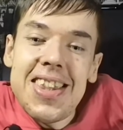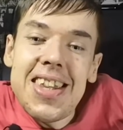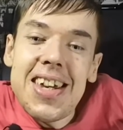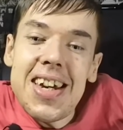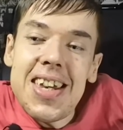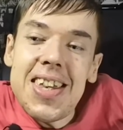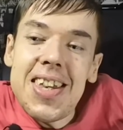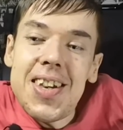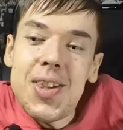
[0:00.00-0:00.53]

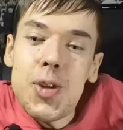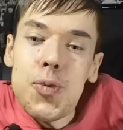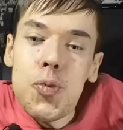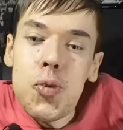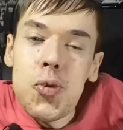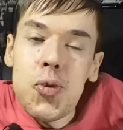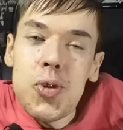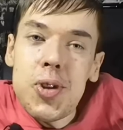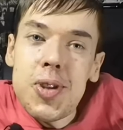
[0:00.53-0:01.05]
да, и это
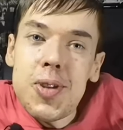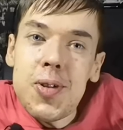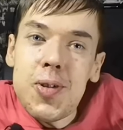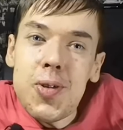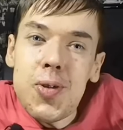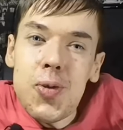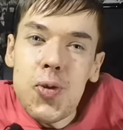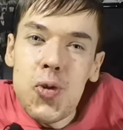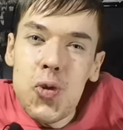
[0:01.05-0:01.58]
будет,
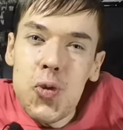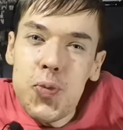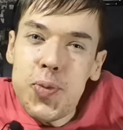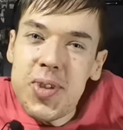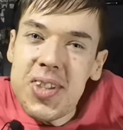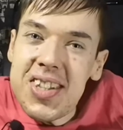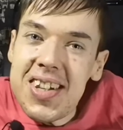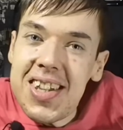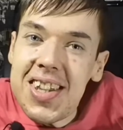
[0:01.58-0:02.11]
ну,
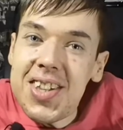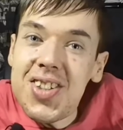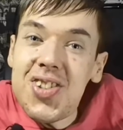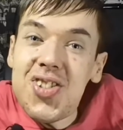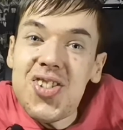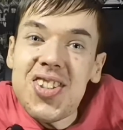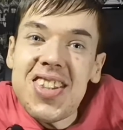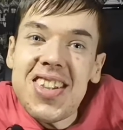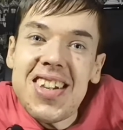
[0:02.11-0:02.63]

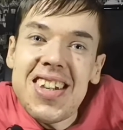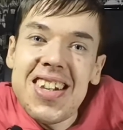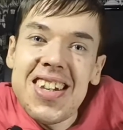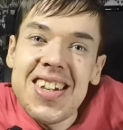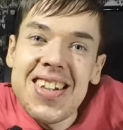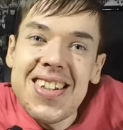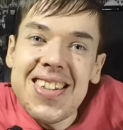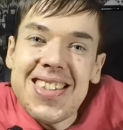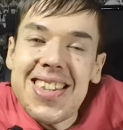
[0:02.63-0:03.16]
психологически
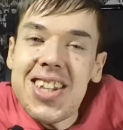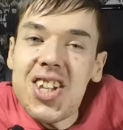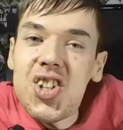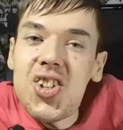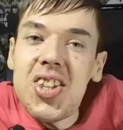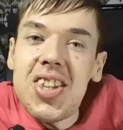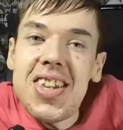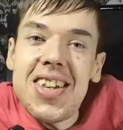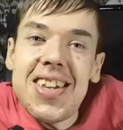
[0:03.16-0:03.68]

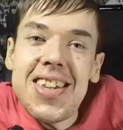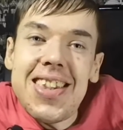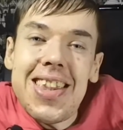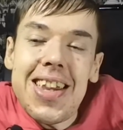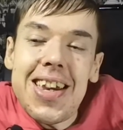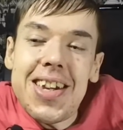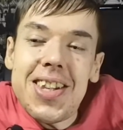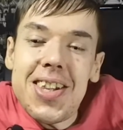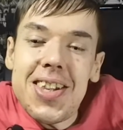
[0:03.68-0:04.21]
сложнее
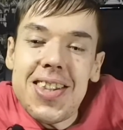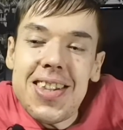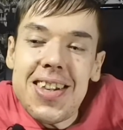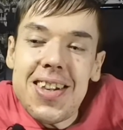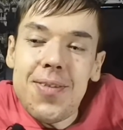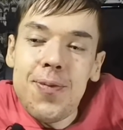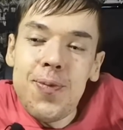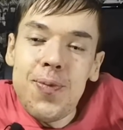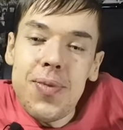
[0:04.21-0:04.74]
для
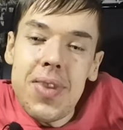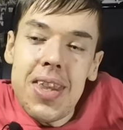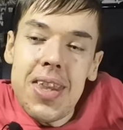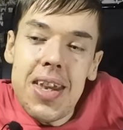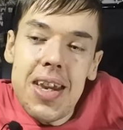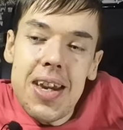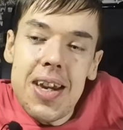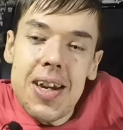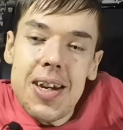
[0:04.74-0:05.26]
арены
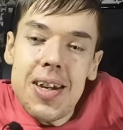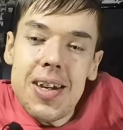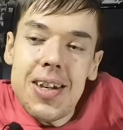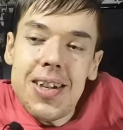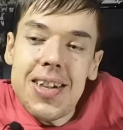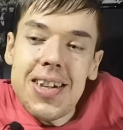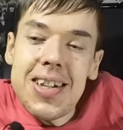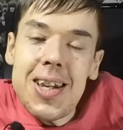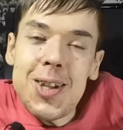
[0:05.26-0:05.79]

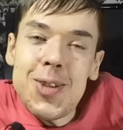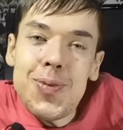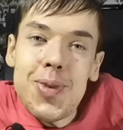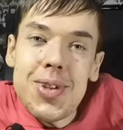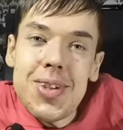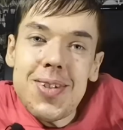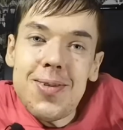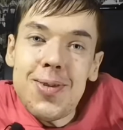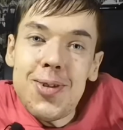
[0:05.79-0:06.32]
а, играть
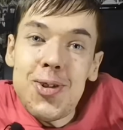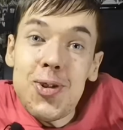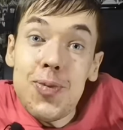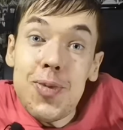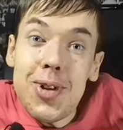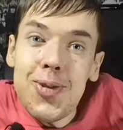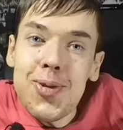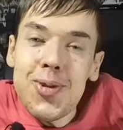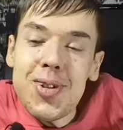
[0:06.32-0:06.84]
против еще
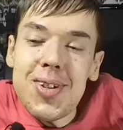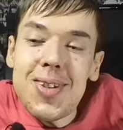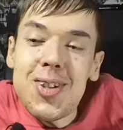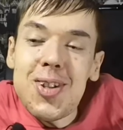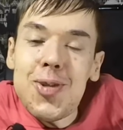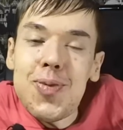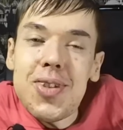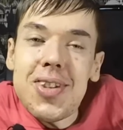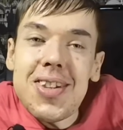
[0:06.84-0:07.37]
моложе,
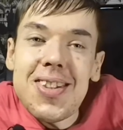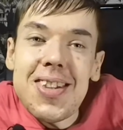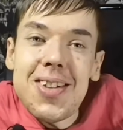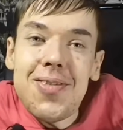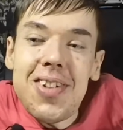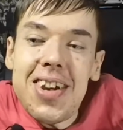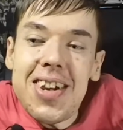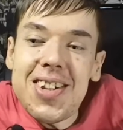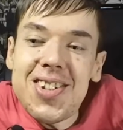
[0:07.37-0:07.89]
чем ты
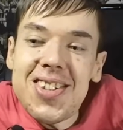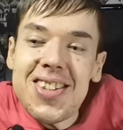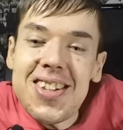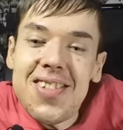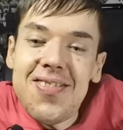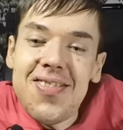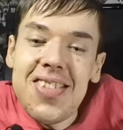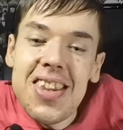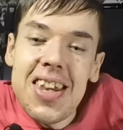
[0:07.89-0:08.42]

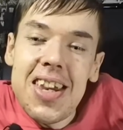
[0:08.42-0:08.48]
являешься.